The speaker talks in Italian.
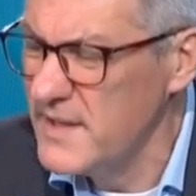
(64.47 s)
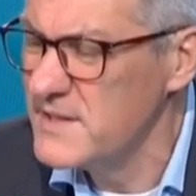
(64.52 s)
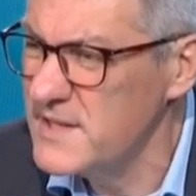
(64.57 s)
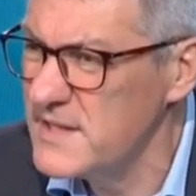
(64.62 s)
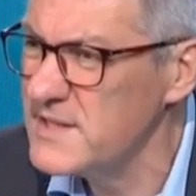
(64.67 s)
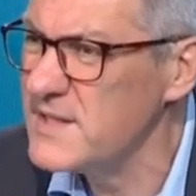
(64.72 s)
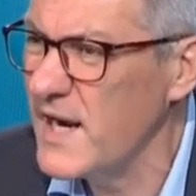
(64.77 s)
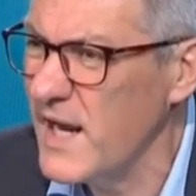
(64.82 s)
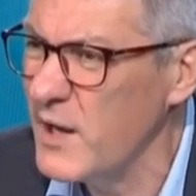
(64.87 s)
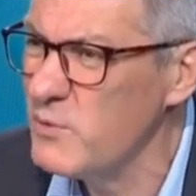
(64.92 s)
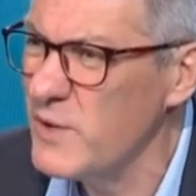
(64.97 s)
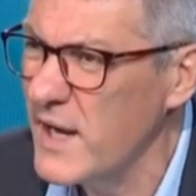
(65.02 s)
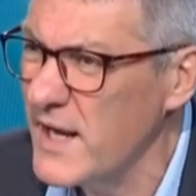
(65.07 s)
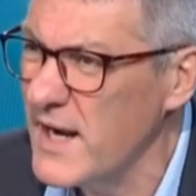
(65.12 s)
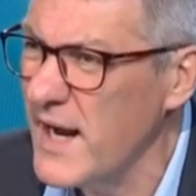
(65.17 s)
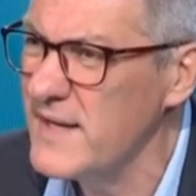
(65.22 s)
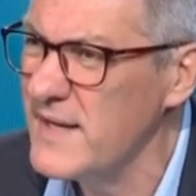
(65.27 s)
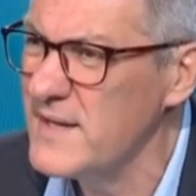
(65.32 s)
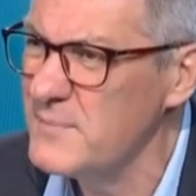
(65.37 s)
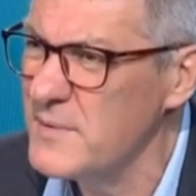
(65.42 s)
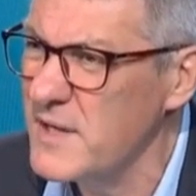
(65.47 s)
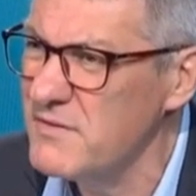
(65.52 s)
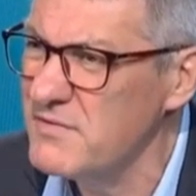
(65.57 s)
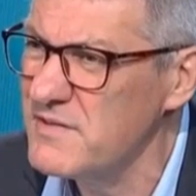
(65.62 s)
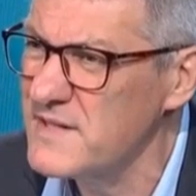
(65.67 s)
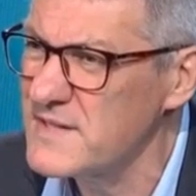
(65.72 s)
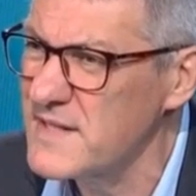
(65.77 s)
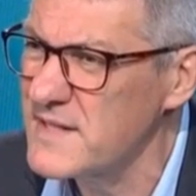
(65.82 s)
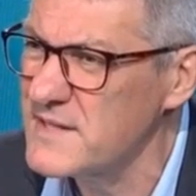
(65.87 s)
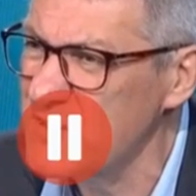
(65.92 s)
ci sarà una grande
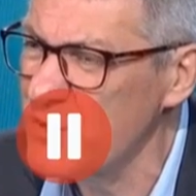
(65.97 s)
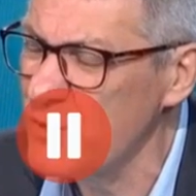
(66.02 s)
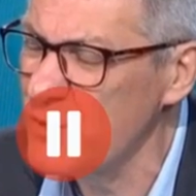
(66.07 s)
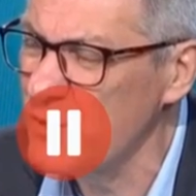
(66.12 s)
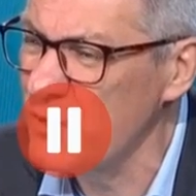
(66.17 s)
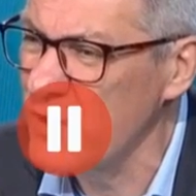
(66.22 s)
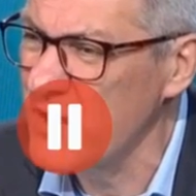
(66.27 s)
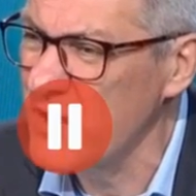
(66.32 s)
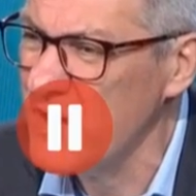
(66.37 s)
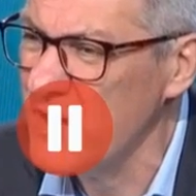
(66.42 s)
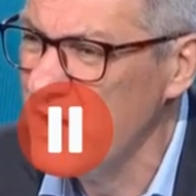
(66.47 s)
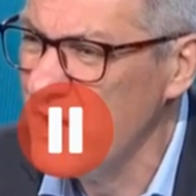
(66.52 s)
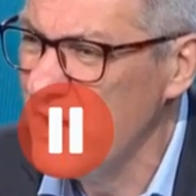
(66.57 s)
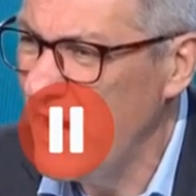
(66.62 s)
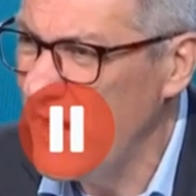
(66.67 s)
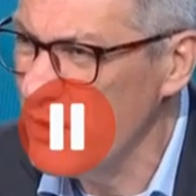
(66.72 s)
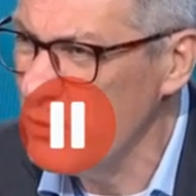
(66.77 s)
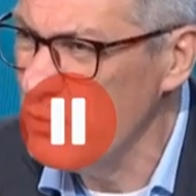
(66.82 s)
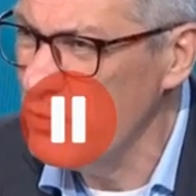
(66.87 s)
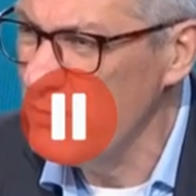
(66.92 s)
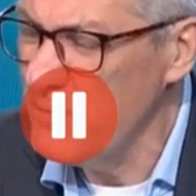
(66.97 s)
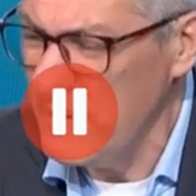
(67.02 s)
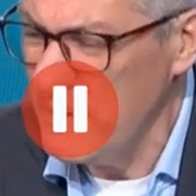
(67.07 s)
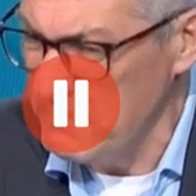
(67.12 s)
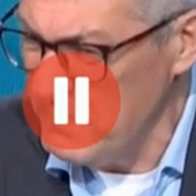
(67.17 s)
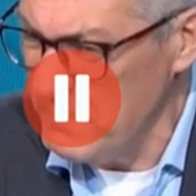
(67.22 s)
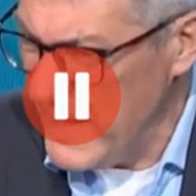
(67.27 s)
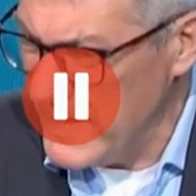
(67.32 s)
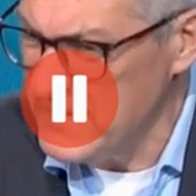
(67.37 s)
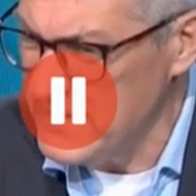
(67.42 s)
manifestazione a Roma, in
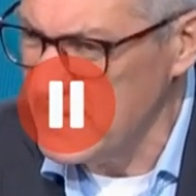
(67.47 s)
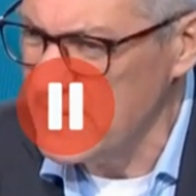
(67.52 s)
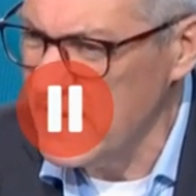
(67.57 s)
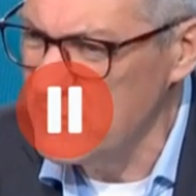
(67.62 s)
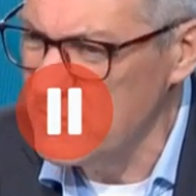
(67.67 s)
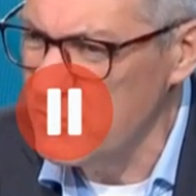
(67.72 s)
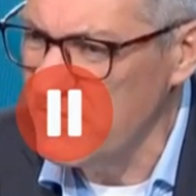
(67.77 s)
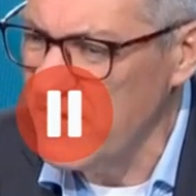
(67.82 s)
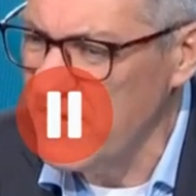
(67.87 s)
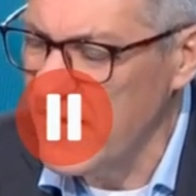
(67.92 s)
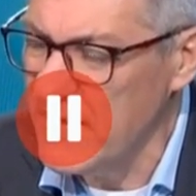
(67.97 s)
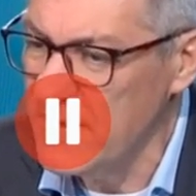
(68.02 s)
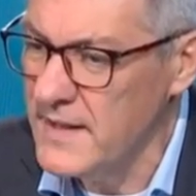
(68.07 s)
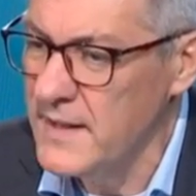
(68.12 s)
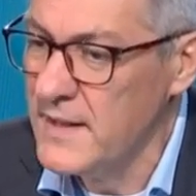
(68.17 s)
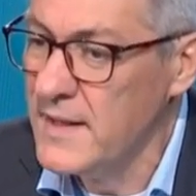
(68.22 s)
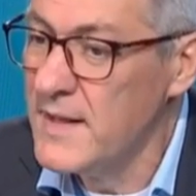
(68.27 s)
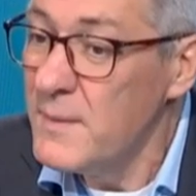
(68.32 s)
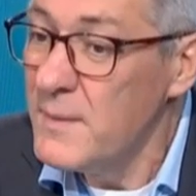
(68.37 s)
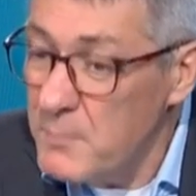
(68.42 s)
piazza San Giovanni,